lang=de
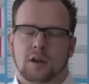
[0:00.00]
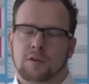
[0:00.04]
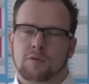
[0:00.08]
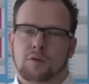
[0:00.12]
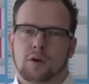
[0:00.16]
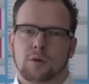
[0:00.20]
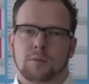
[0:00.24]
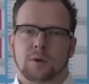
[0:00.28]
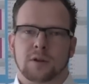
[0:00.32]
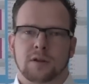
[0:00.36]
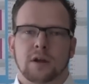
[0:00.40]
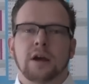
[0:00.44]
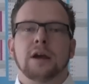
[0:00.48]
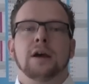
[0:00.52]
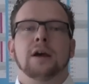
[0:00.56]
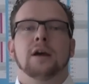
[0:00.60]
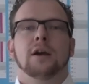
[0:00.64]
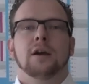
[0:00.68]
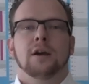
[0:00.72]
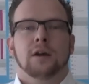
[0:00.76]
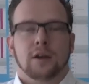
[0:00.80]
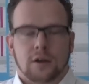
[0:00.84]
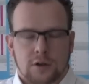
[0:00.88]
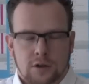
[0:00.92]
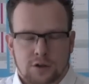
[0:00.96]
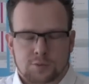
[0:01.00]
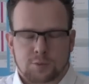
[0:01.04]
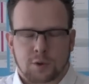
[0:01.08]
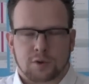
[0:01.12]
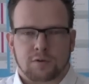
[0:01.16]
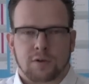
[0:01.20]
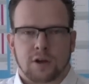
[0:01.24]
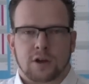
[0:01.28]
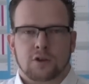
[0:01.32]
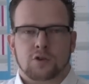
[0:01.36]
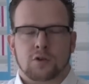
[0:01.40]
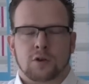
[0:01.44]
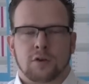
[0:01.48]
Ich freue mich.
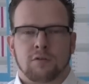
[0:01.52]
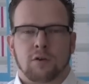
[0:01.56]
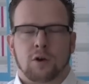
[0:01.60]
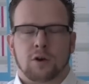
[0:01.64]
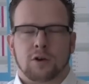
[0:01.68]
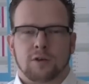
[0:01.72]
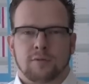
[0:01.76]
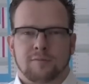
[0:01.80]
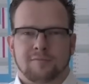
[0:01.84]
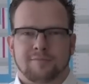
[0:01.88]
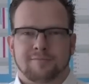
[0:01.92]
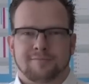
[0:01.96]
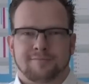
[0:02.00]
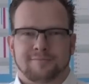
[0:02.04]
Sportfrei, schöne Woche.